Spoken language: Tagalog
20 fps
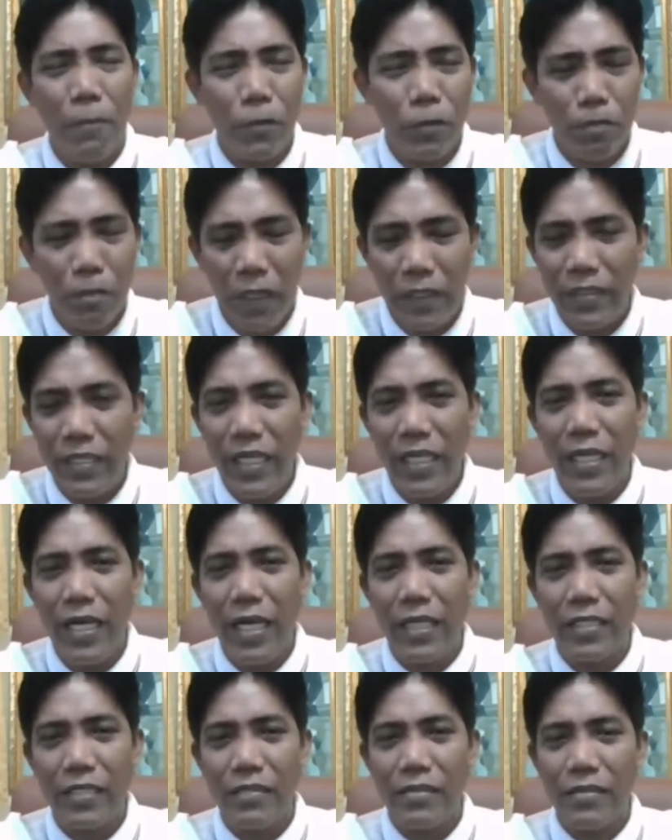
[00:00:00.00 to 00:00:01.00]
Tapos
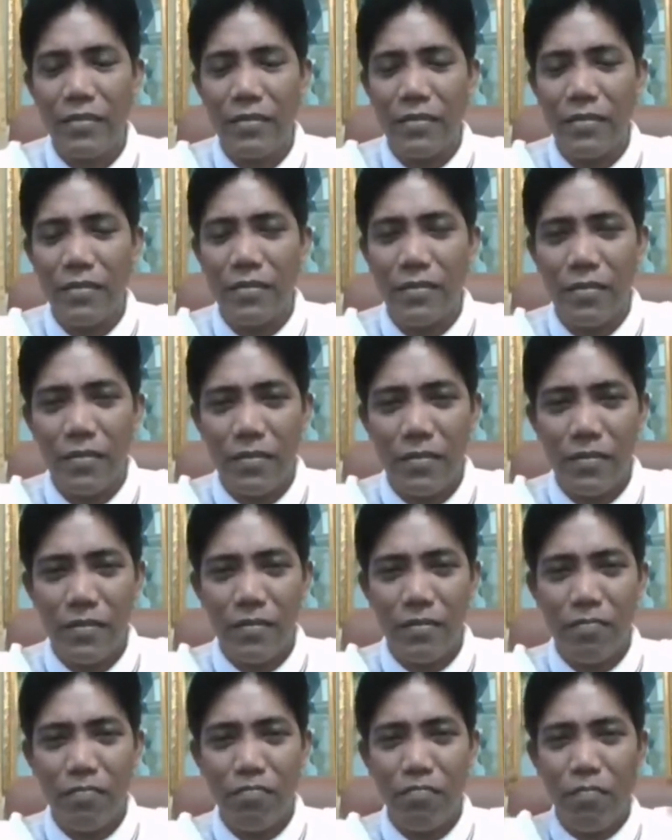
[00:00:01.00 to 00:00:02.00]
pagdilat,
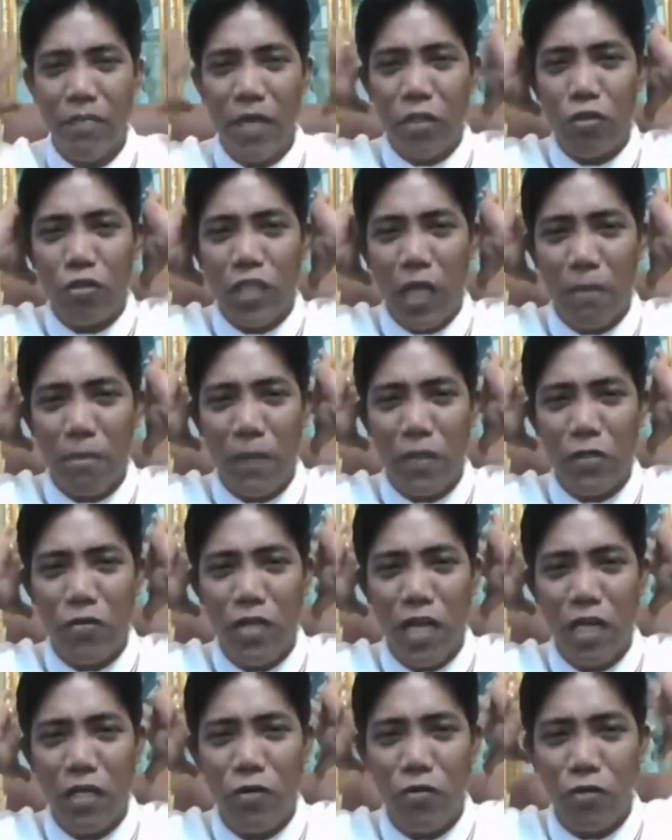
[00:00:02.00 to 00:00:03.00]
medyo
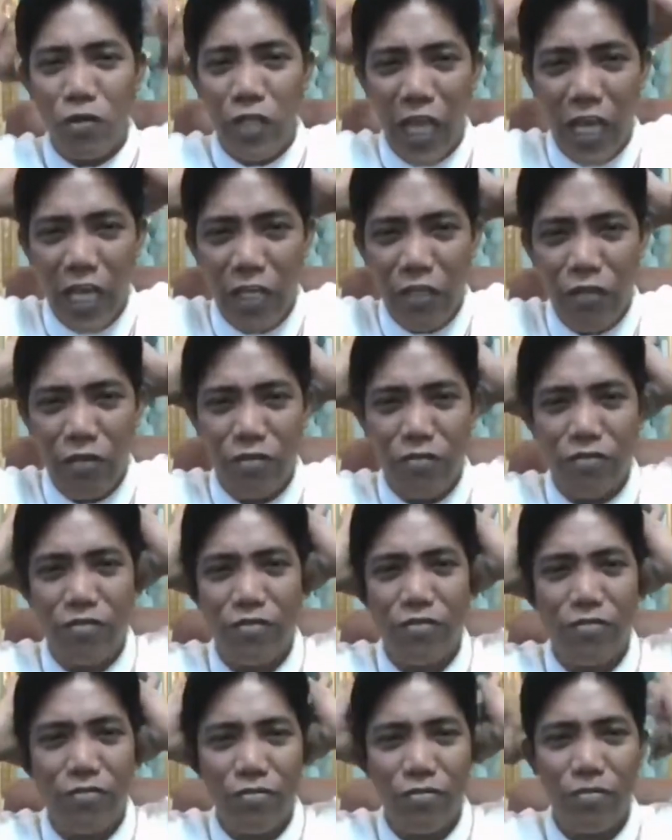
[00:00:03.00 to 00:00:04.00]
takpan niyo lang yung tenga niyo.
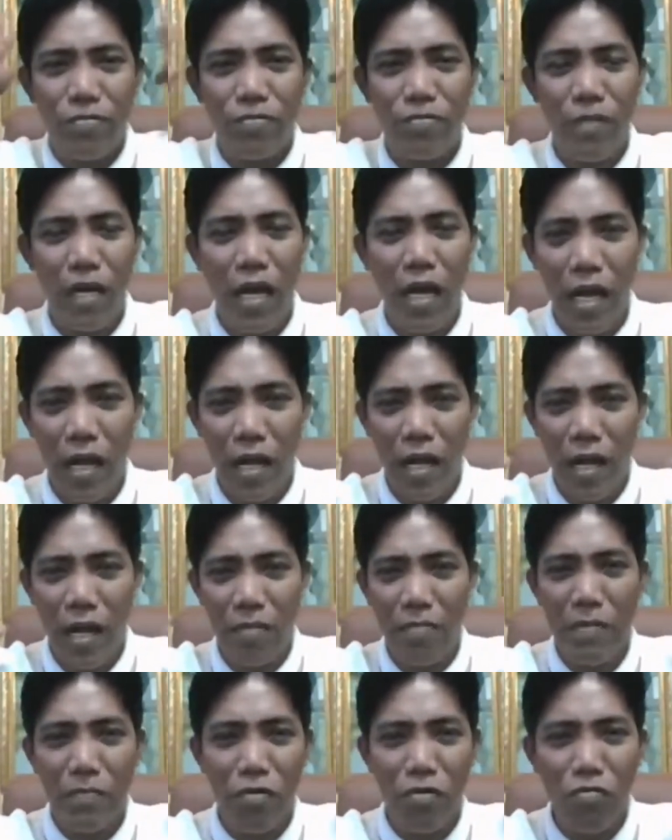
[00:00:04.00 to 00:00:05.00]

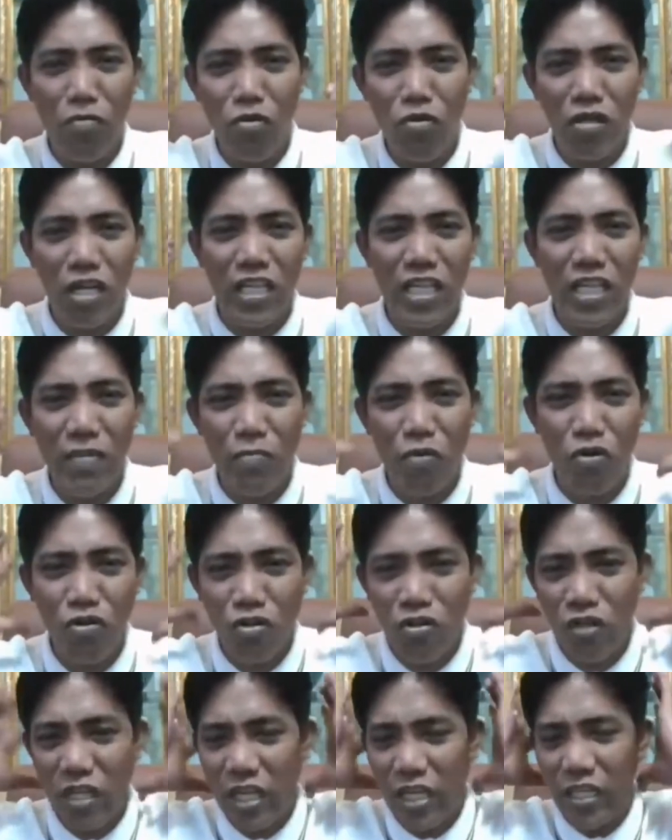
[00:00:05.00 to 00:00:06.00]
Baka may bumulong na
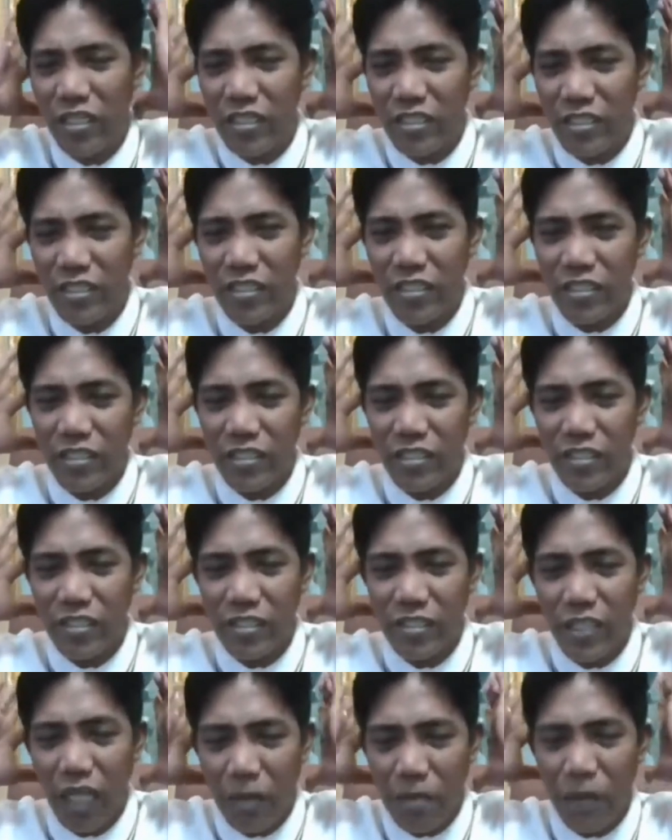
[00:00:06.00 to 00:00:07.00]
demonyo eh.
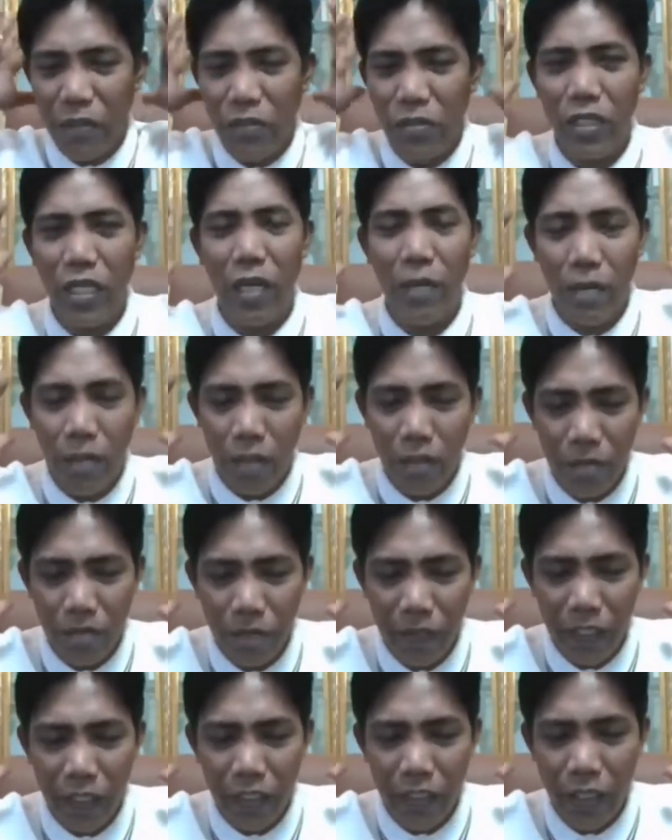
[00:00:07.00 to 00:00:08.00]
Takpan niyo tayo.
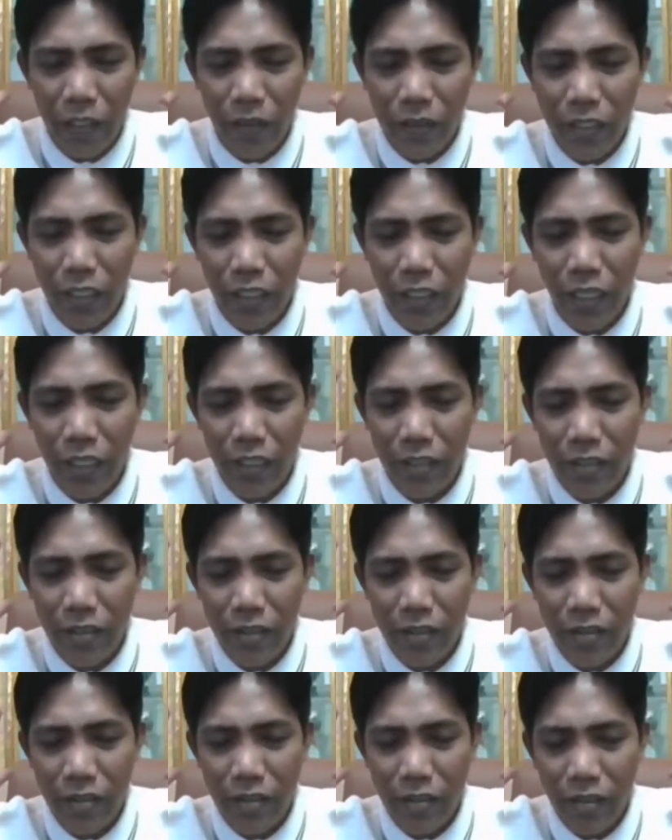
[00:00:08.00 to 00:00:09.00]
Pikit kayo saglit.
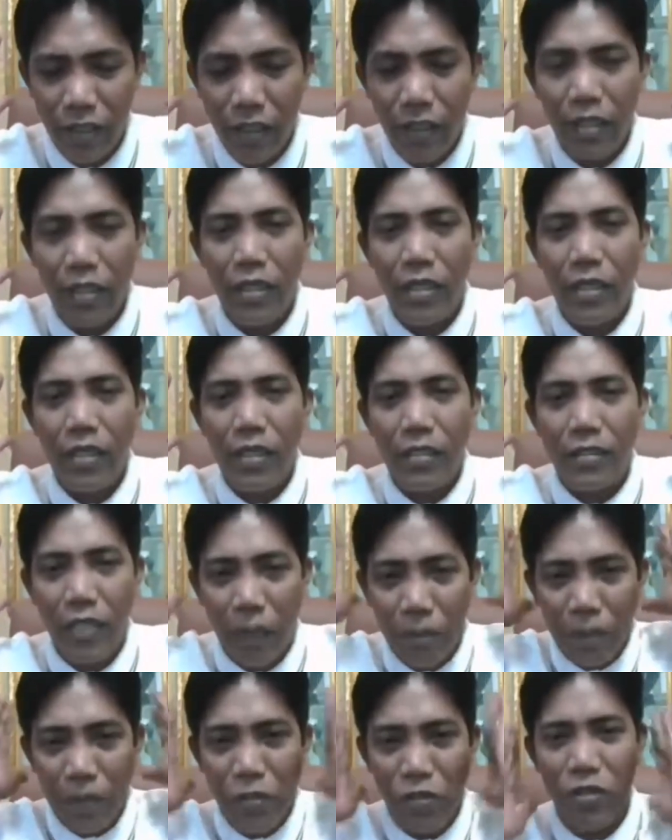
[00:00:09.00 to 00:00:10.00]

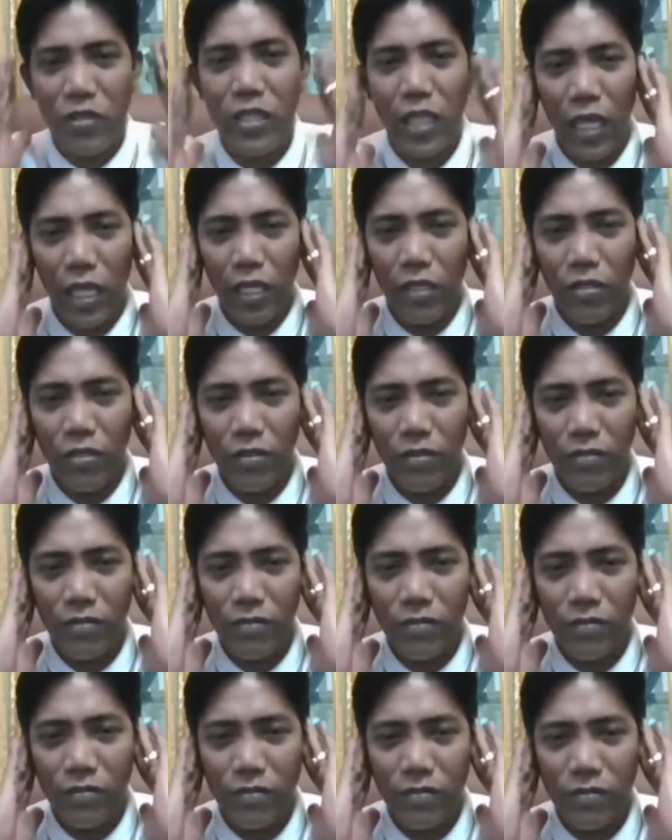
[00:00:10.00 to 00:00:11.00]
Takpan niyo yung tenga niyo